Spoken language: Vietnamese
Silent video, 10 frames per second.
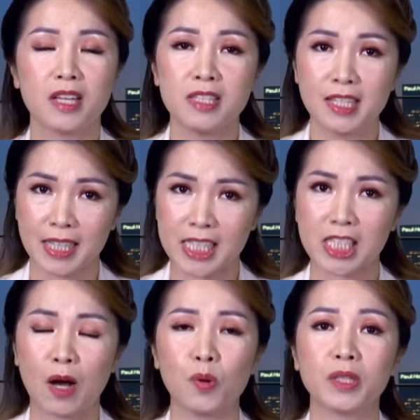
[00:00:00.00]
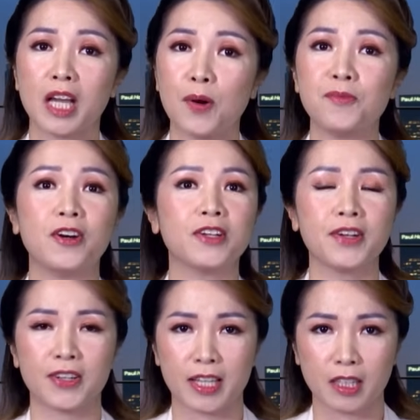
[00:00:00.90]
nhưng ngày sáu thì ông vẫn
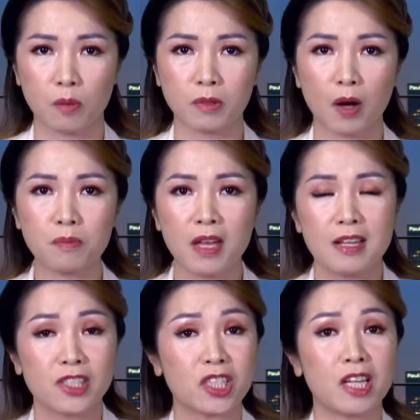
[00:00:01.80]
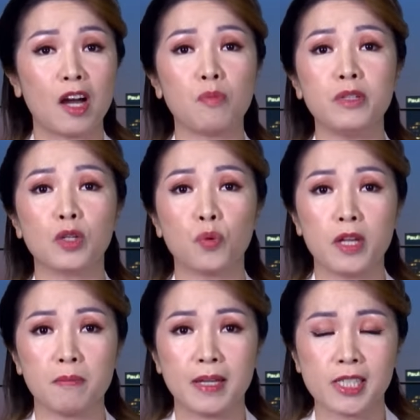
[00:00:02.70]
còn là tổng thống, cho nên ông được
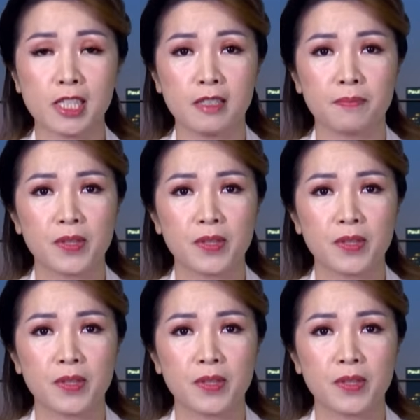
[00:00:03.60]
quyền miễn trừ.